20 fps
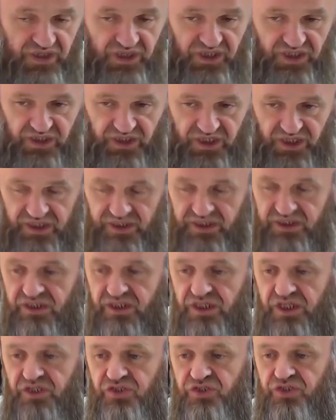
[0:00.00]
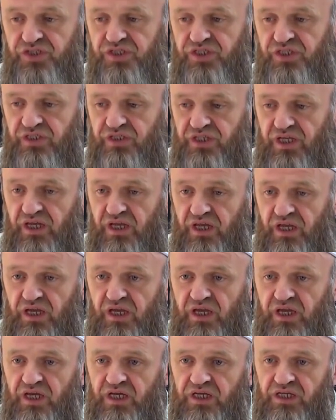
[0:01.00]
Allah'ın karşısında
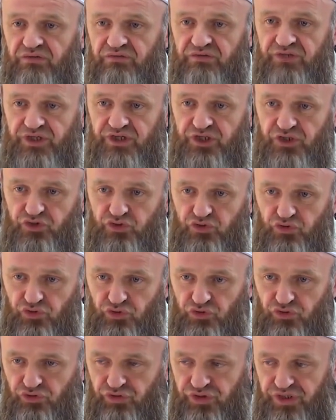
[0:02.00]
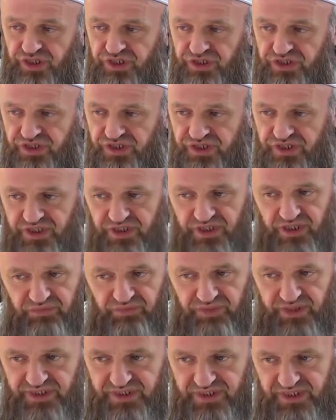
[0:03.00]
ve Resulünün karşısında
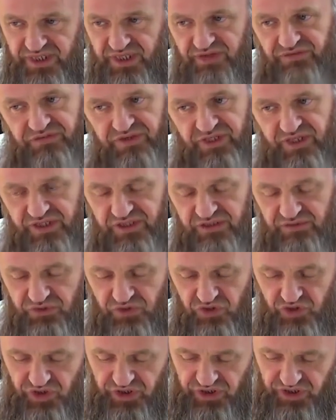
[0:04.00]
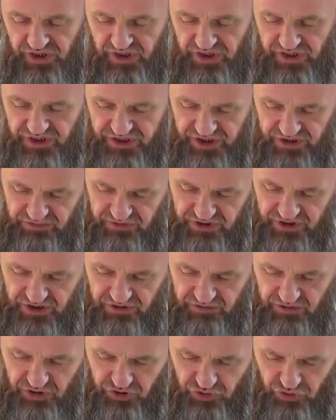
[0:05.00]
manzara farklı bir şey değildir. Şimdi
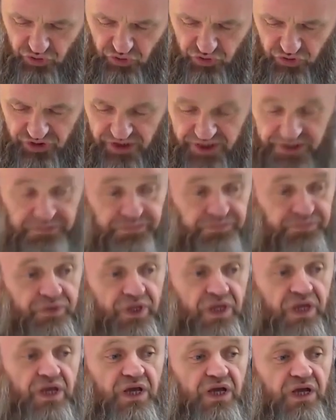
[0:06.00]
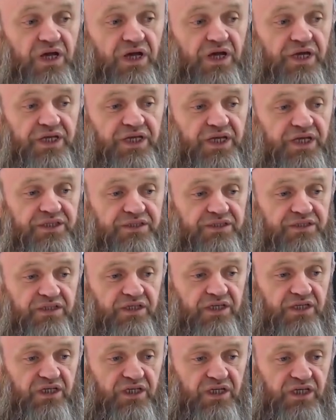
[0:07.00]
kıymetli dostlar,
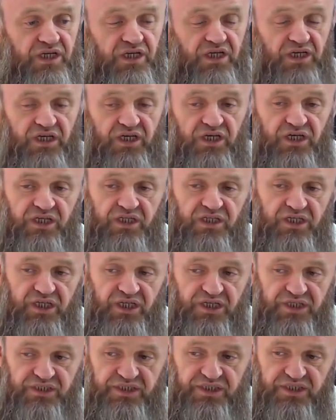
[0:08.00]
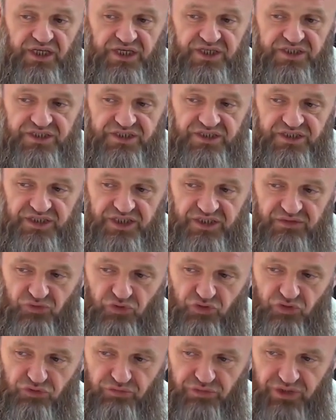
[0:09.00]
hayatı Allah'ın yazdığı
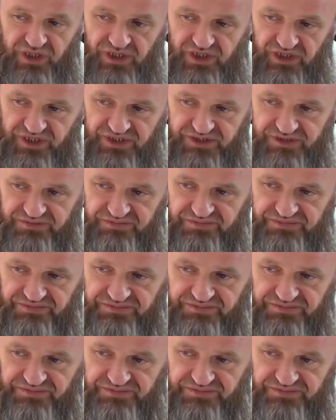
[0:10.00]
gibi okumak lazım.